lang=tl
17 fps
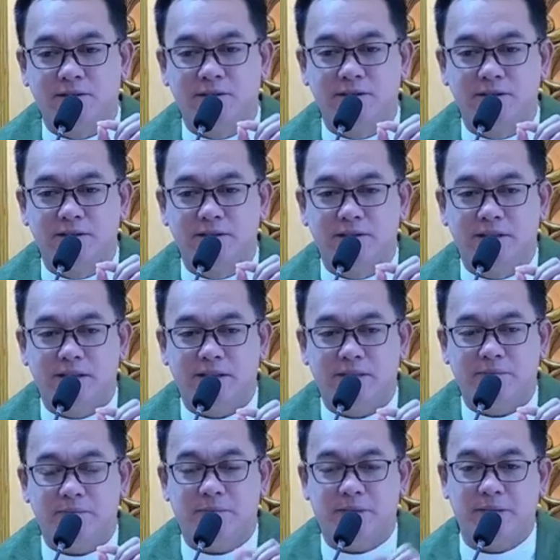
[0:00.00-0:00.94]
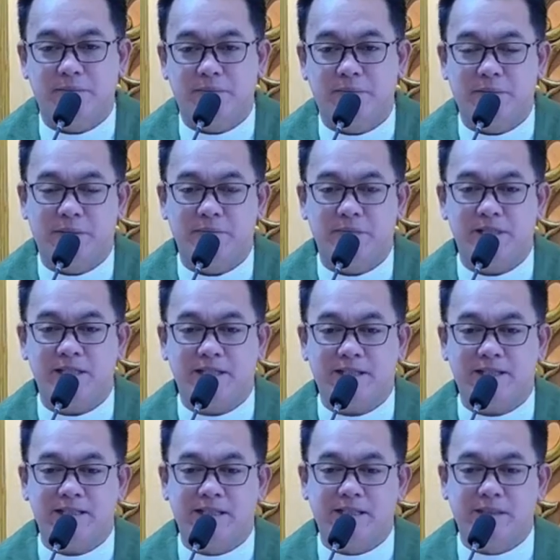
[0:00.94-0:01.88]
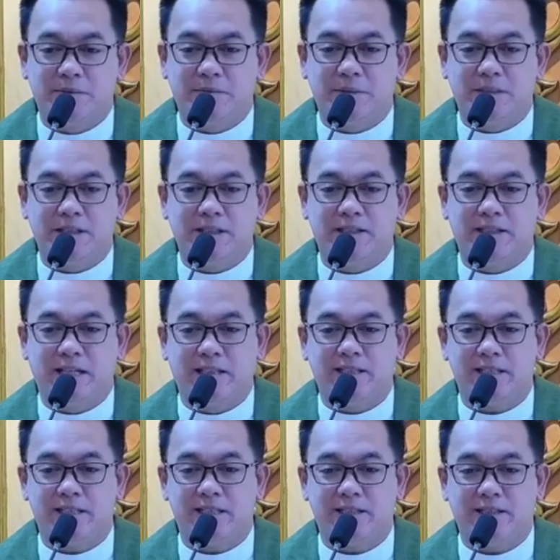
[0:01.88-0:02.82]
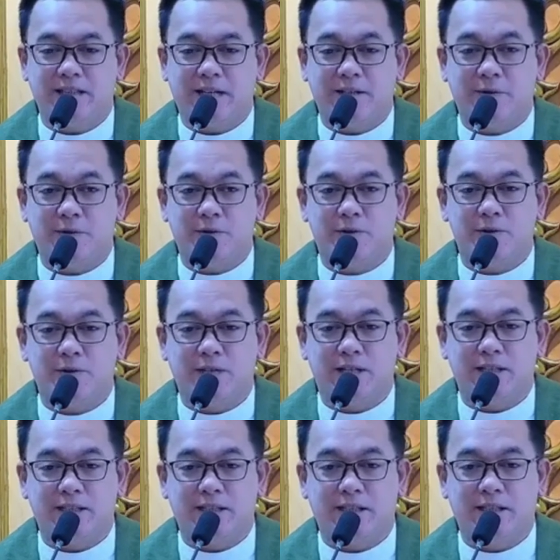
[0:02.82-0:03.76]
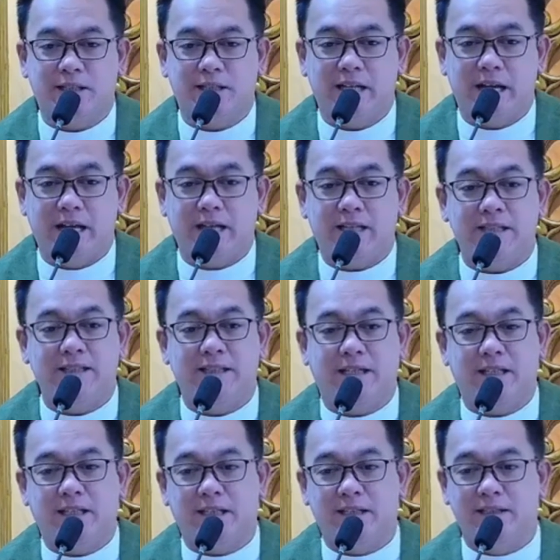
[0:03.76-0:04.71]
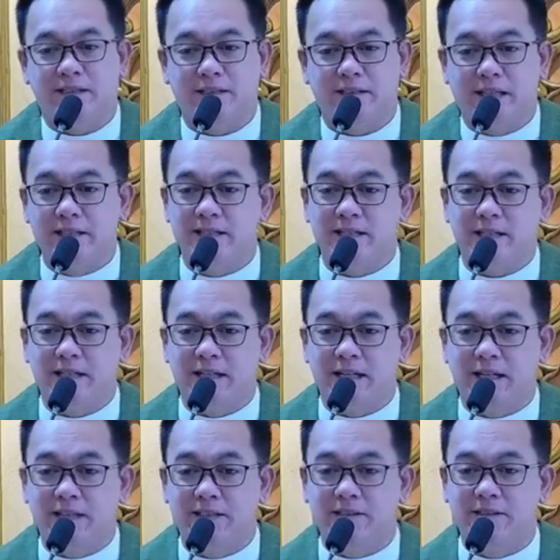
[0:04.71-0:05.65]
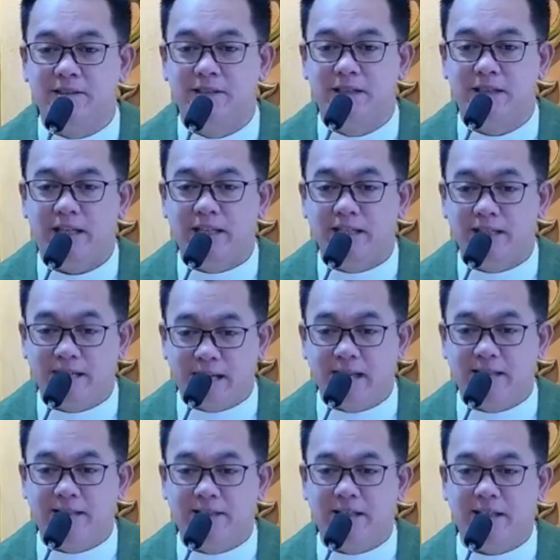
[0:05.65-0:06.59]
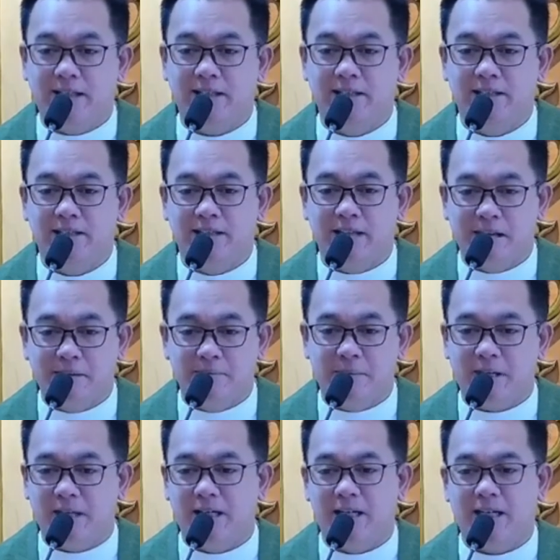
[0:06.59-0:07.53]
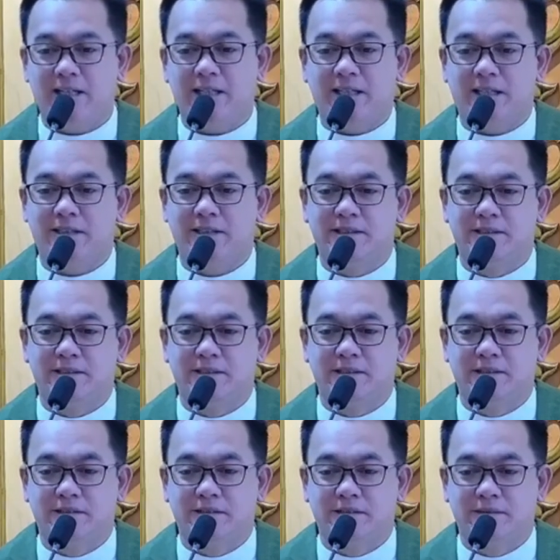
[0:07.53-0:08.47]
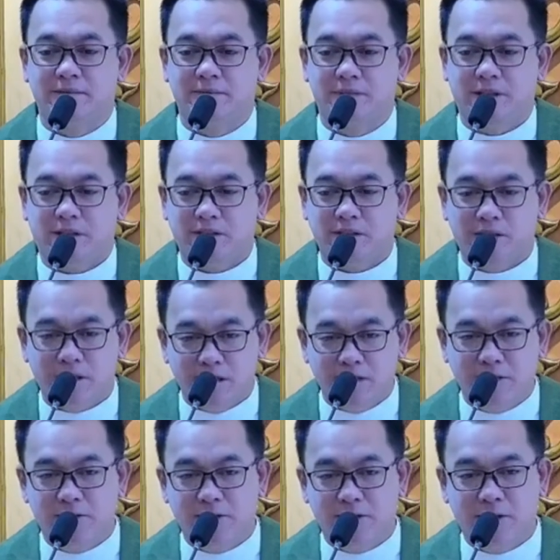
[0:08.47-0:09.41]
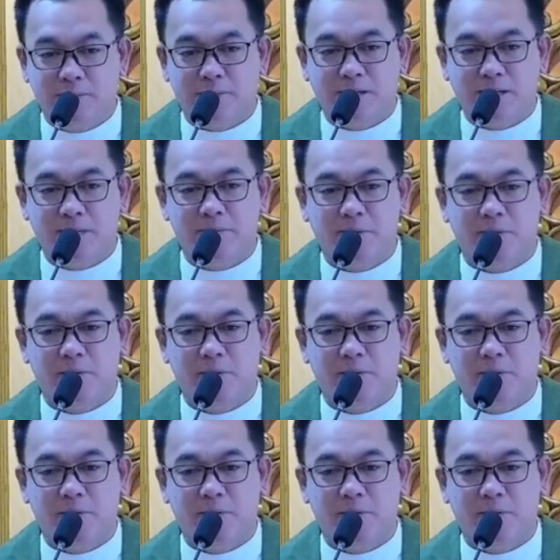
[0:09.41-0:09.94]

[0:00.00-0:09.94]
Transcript: So, pag minsan kasi no pag nadadasal tayo gusto natin agad-agad nandiyan na no in grande napakalaki pero ngayon